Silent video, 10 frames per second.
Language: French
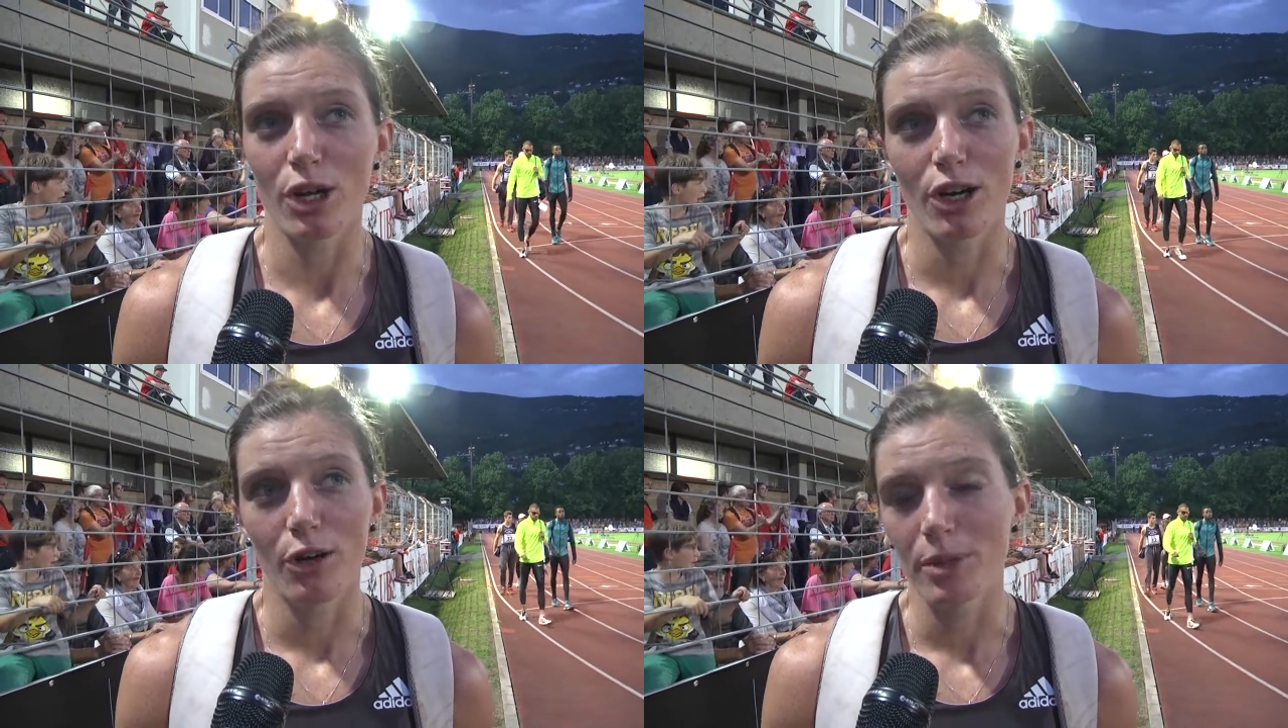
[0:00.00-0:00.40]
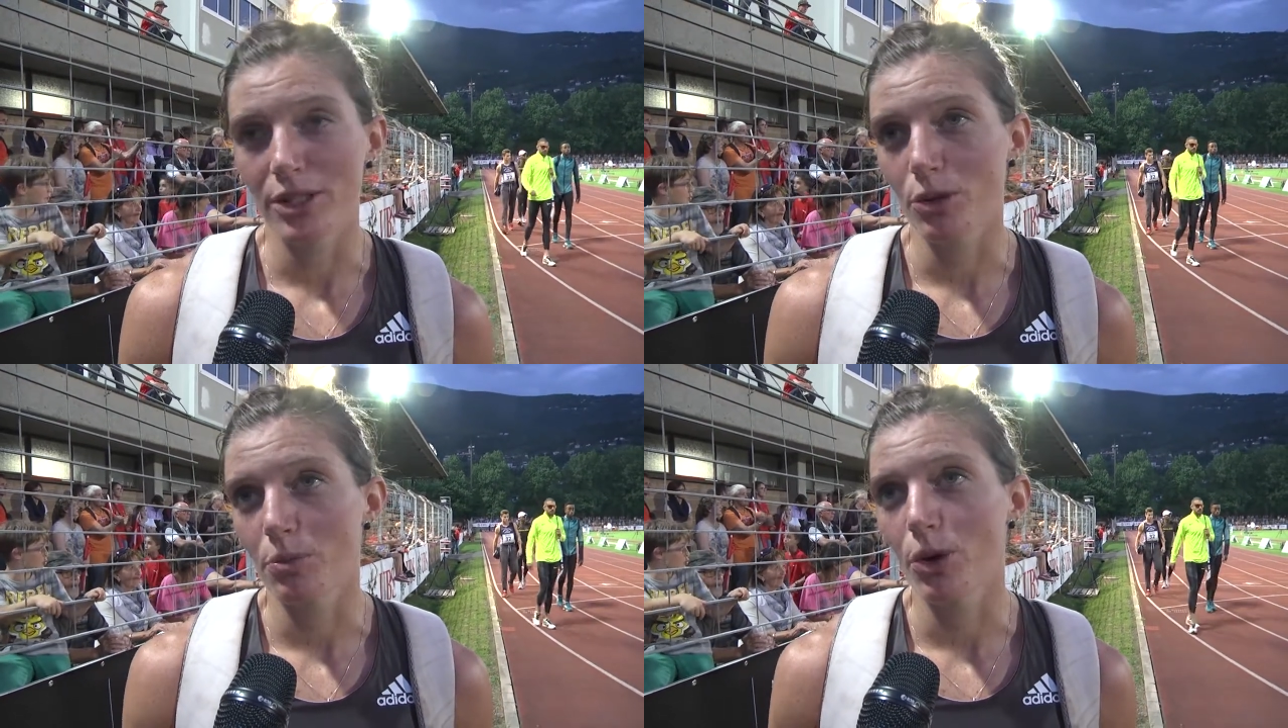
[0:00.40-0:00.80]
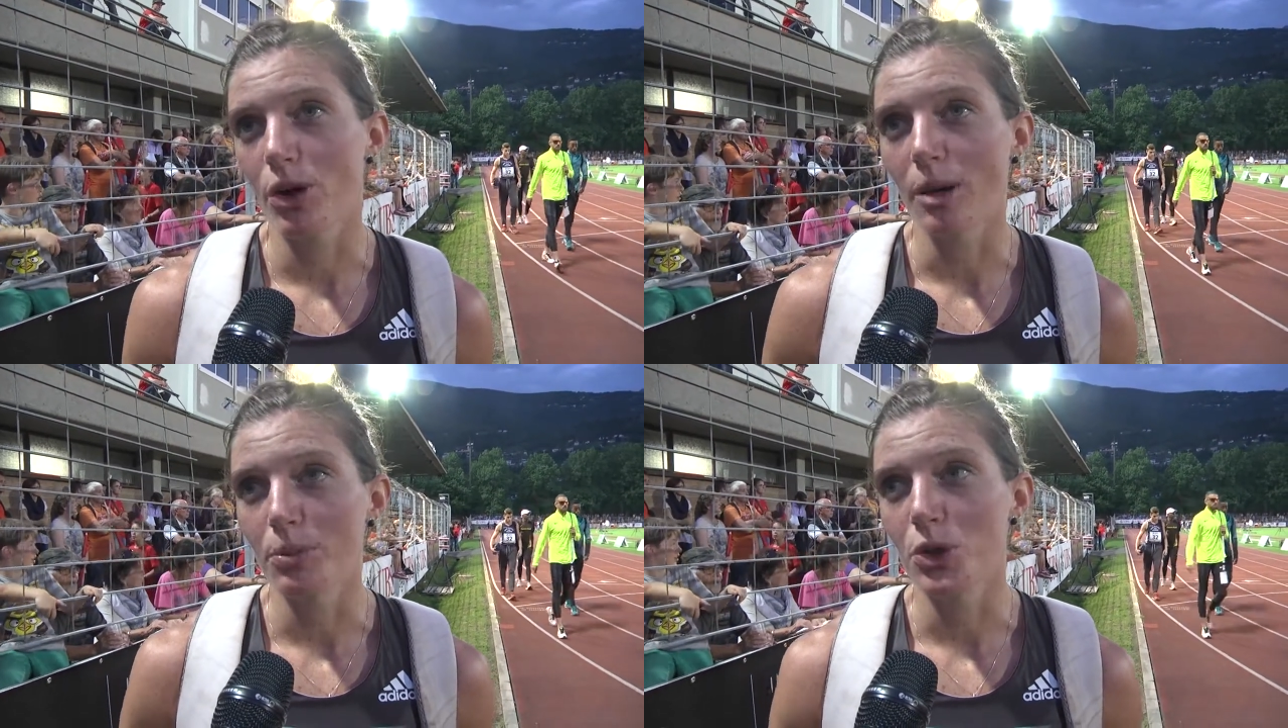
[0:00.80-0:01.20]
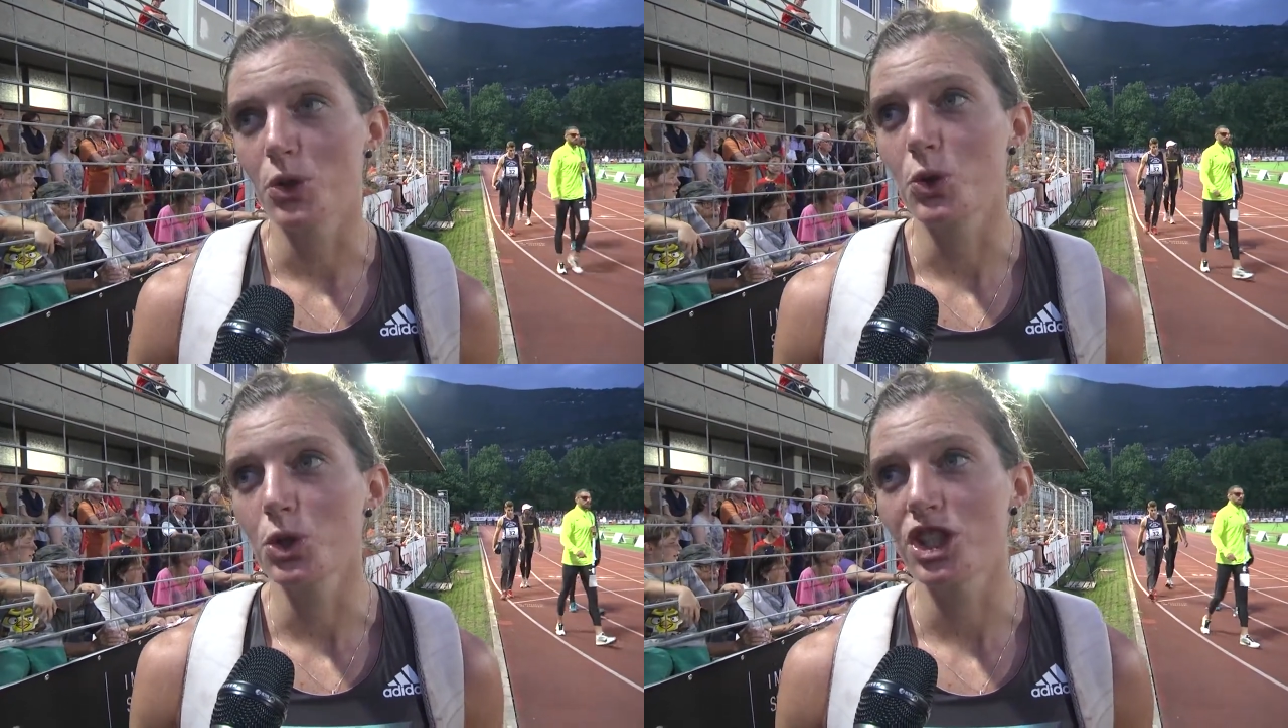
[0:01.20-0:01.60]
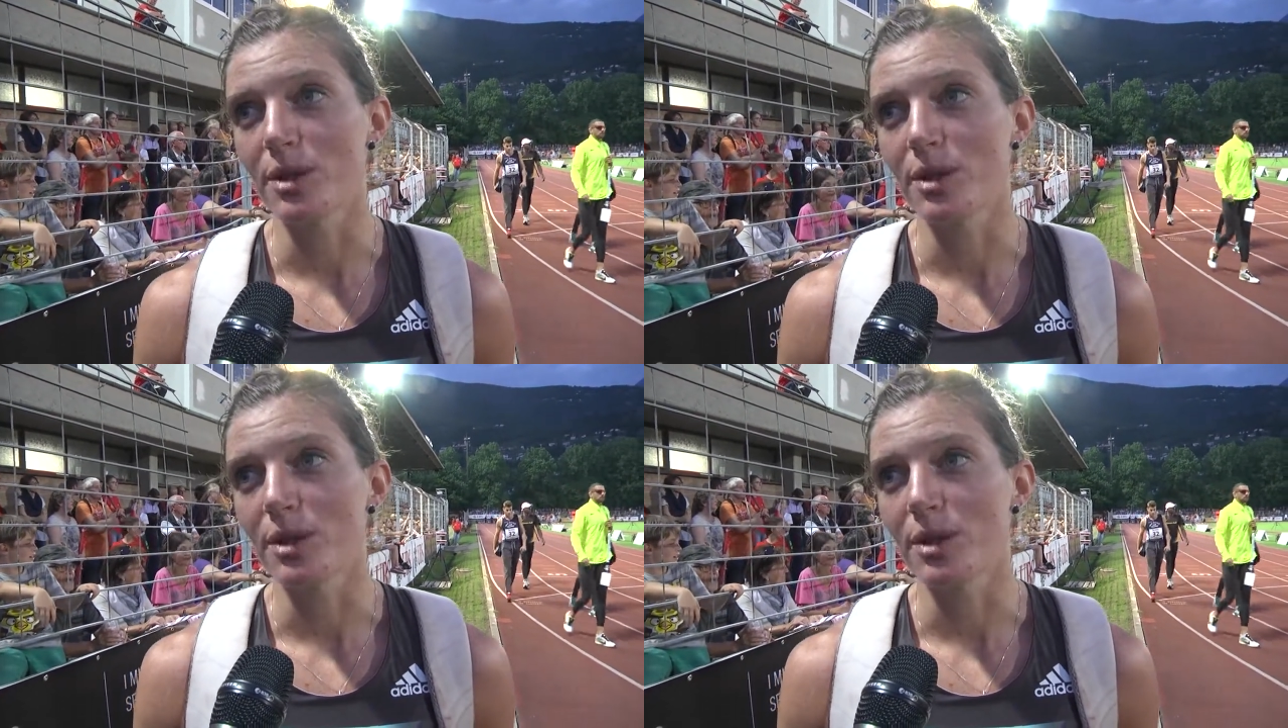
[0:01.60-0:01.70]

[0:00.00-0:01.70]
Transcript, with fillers: euh, remettre un peu, une couche.